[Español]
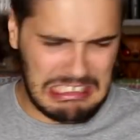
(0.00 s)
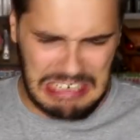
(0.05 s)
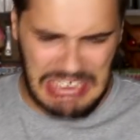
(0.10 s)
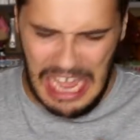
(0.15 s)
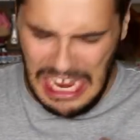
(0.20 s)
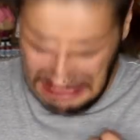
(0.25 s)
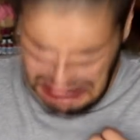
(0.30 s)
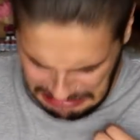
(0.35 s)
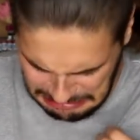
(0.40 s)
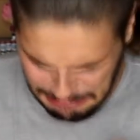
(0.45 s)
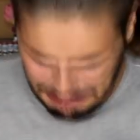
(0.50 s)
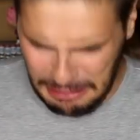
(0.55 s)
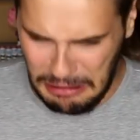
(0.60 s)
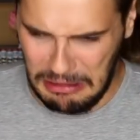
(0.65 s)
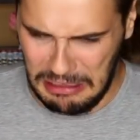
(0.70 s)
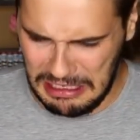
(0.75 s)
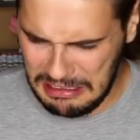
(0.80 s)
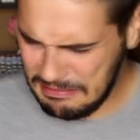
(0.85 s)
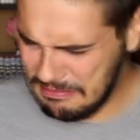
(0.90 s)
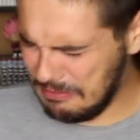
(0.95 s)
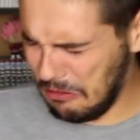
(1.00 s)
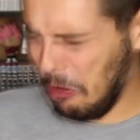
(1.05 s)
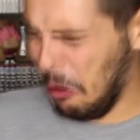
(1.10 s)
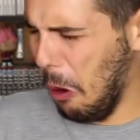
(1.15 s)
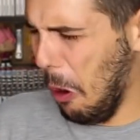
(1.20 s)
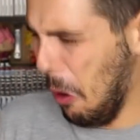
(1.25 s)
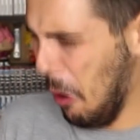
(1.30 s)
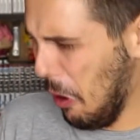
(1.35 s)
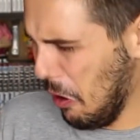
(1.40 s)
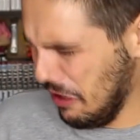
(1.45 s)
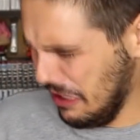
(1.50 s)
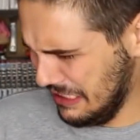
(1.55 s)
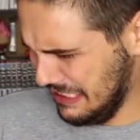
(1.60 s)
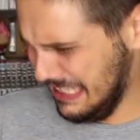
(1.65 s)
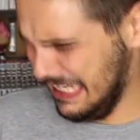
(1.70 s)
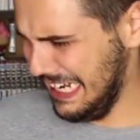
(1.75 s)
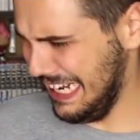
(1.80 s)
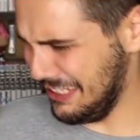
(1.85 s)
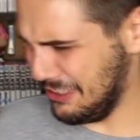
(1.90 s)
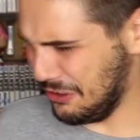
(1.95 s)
¡Qué asco! ¿Pero qué cojones tiene